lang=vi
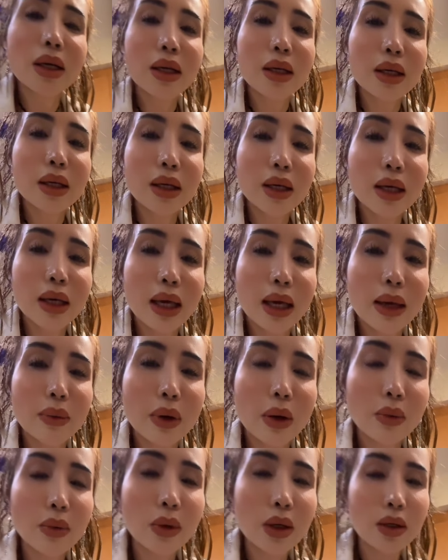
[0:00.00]
á
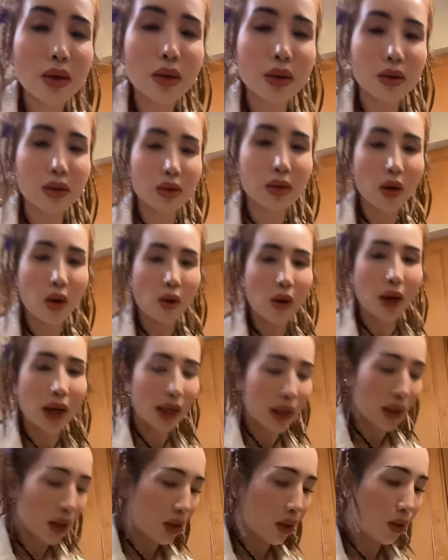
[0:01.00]
em không có đồ
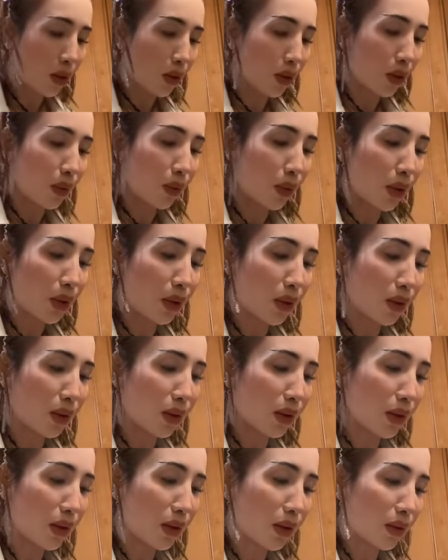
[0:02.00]
ấy luôn á mọi
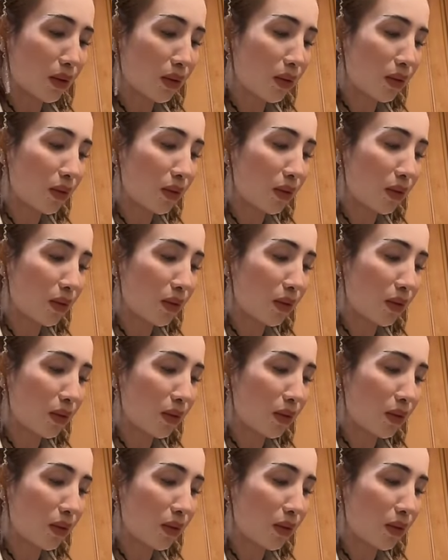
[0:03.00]
người